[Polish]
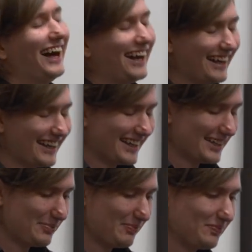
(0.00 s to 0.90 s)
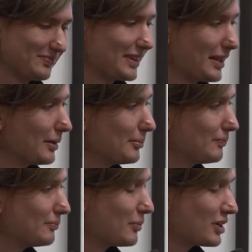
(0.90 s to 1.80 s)
E,
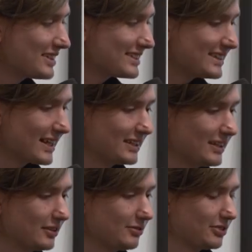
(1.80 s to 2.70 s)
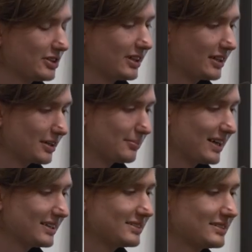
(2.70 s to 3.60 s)
moje zadanie w Angry
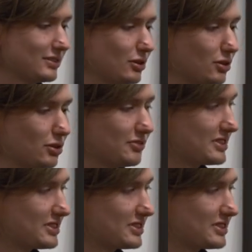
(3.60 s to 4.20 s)
Bytes to